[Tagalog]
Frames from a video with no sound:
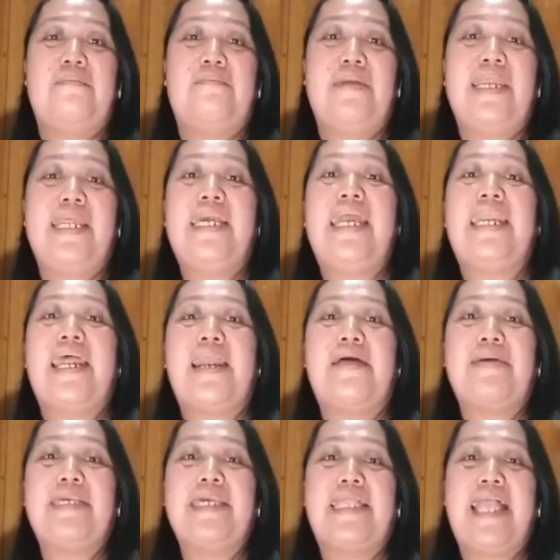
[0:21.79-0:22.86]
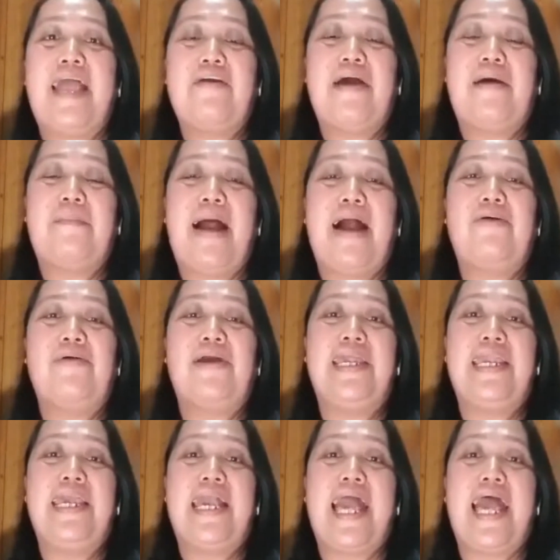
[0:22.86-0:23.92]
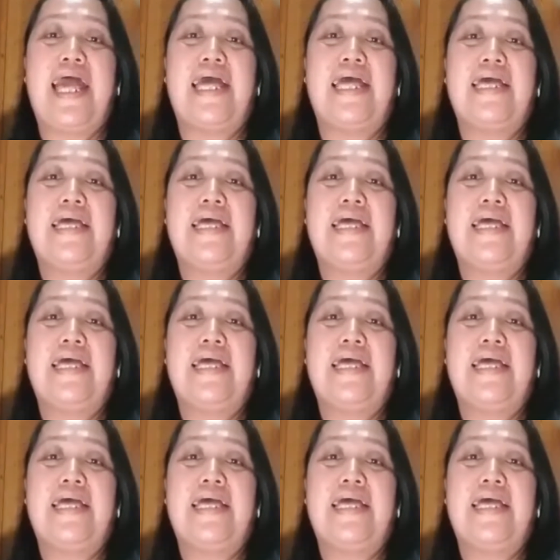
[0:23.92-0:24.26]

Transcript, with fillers: Binigyan na naman niya tayo ng bagong hininga,